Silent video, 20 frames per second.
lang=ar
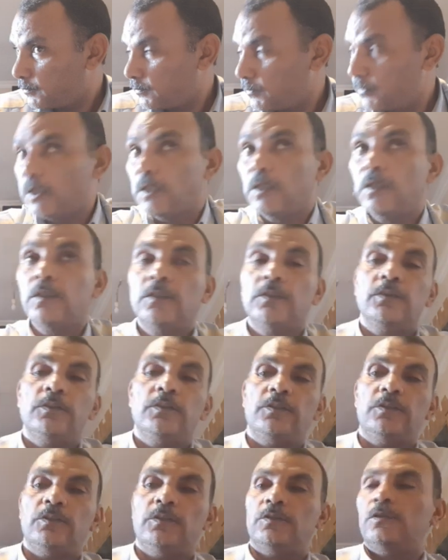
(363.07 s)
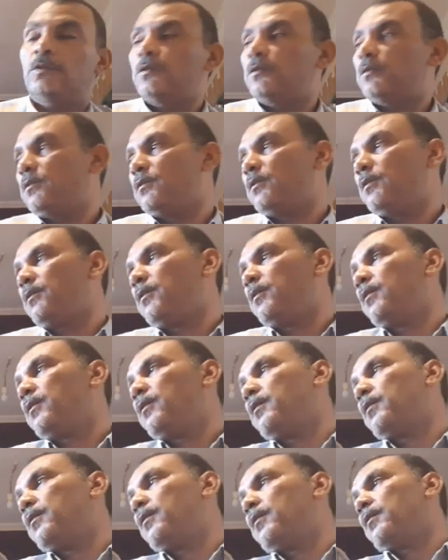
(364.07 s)
الكربون
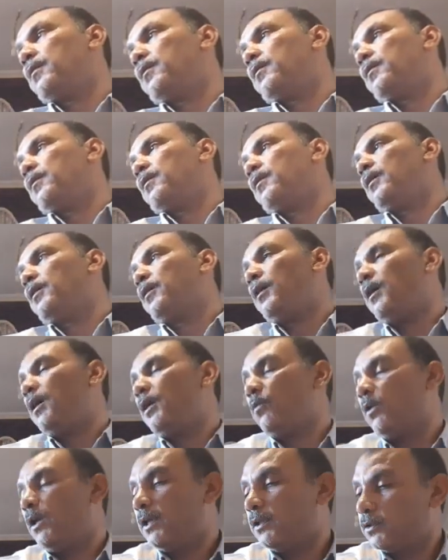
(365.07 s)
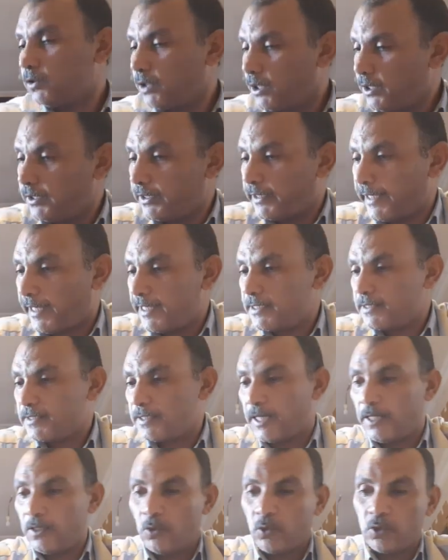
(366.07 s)
وغطي الأكسجين وينطلق
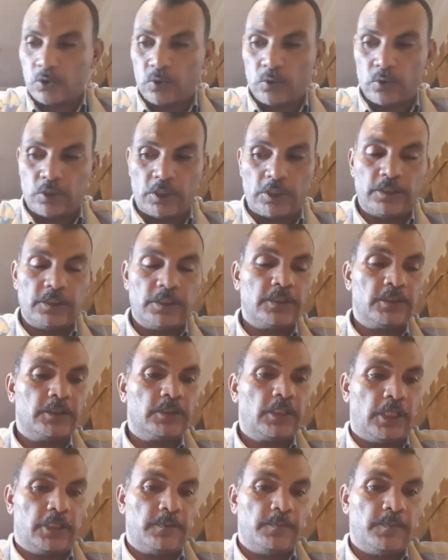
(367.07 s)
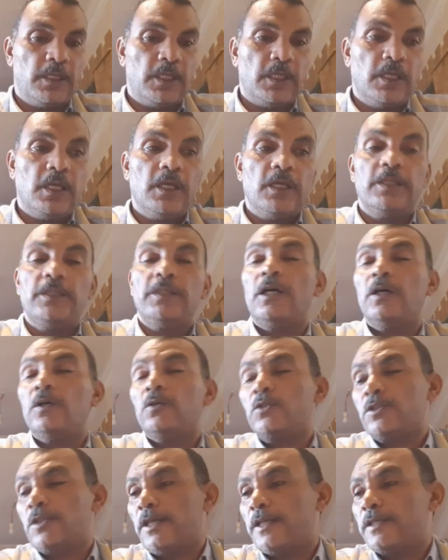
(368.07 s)
غاز الأكسجين طيب. يا
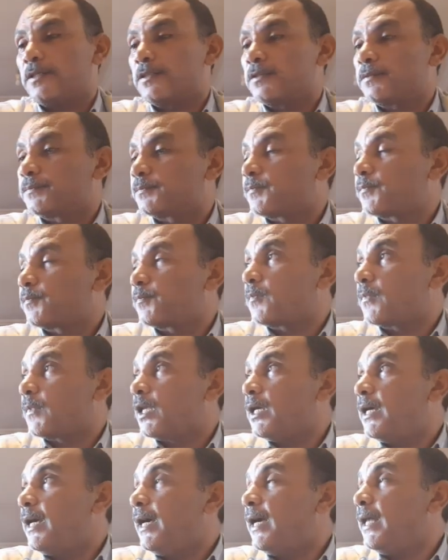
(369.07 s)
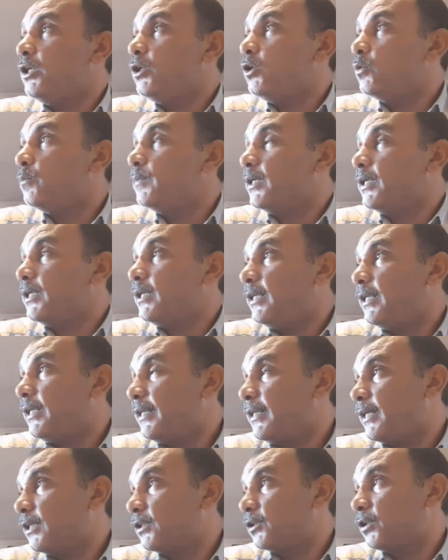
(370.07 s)
أستاذ هل يمكن
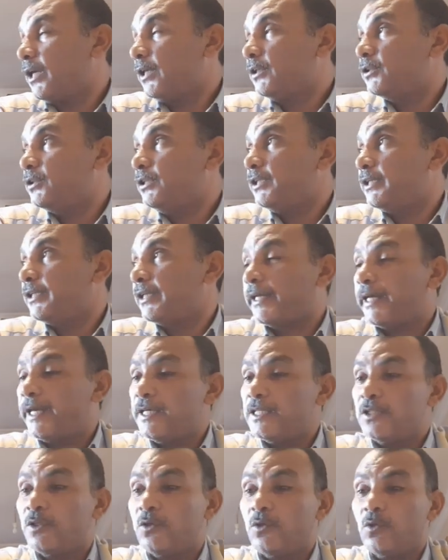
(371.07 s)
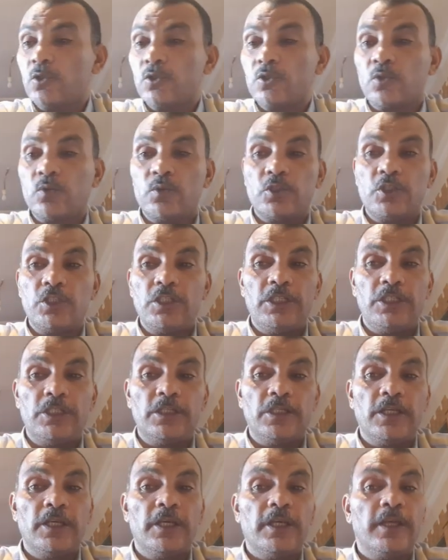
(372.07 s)
لنا تحضير غاز
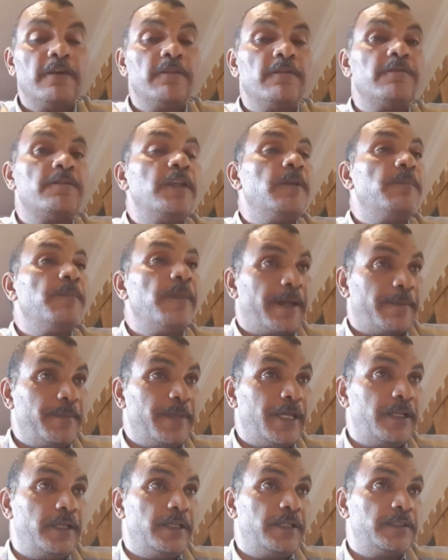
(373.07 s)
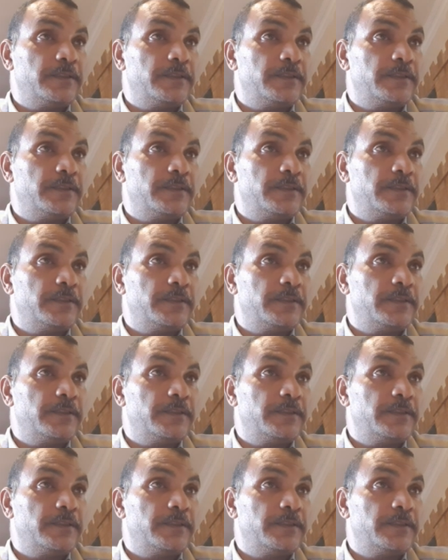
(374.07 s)
الأكسجين في المعمل؟